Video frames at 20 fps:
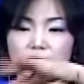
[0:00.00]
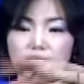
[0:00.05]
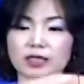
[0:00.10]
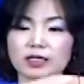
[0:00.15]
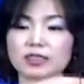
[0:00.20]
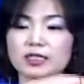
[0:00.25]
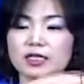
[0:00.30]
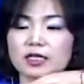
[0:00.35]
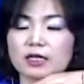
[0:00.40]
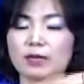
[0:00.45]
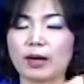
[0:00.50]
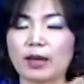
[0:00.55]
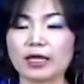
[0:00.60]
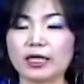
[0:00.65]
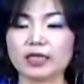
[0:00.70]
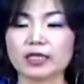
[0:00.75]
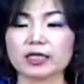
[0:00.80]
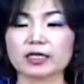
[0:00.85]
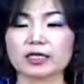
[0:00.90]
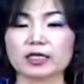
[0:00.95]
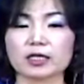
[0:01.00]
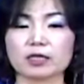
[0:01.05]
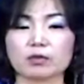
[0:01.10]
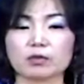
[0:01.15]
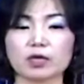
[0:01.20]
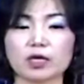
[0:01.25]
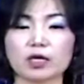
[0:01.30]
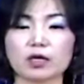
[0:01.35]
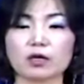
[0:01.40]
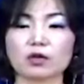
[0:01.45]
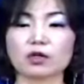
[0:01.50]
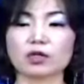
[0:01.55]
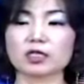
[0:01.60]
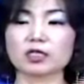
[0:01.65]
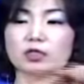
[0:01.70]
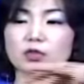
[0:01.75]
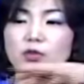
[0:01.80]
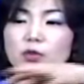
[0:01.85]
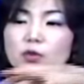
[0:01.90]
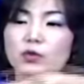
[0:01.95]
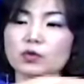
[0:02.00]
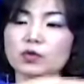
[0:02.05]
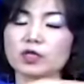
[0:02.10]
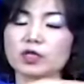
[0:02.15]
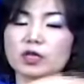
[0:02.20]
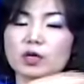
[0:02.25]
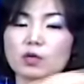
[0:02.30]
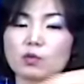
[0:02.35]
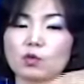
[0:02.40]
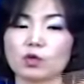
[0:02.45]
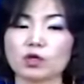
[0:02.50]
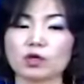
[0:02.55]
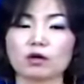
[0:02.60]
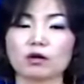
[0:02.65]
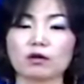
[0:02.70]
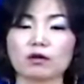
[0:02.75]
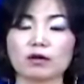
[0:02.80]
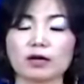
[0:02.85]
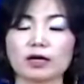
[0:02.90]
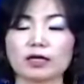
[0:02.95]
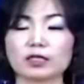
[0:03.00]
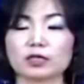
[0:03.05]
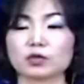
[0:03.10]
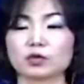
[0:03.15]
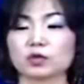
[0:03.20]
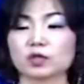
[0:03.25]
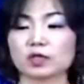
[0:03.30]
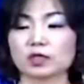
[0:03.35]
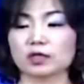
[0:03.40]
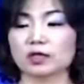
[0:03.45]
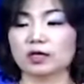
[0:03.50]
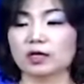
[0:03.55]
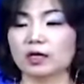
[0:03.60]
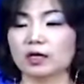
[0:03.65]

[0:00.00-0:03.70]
굉장히 많이 있기 때문에 여기 이제 소고기나 뭐 이런 걸 가지고서는